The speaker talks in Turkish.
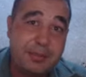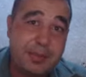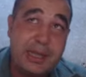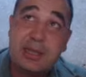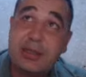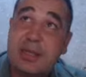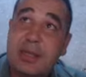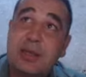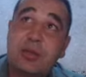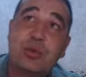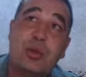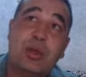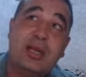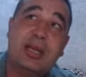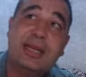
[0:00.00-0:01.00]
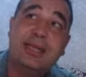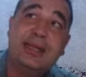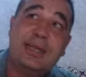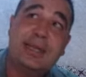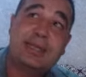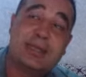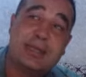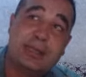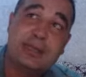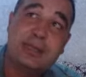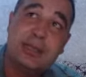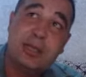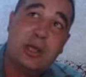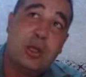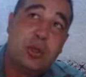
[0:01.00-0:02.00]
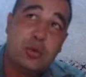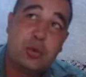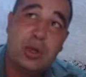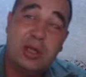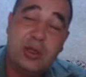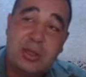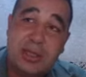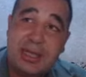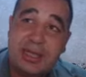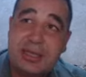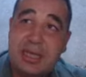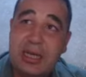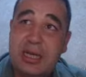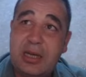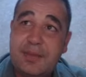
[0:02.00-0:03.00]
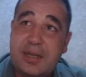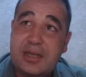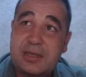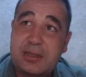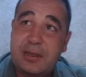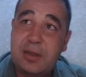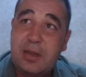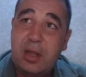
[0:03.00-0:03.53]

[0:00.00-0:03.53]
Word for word: Bir de dolar endeksinin doğal olarak gerilemesi.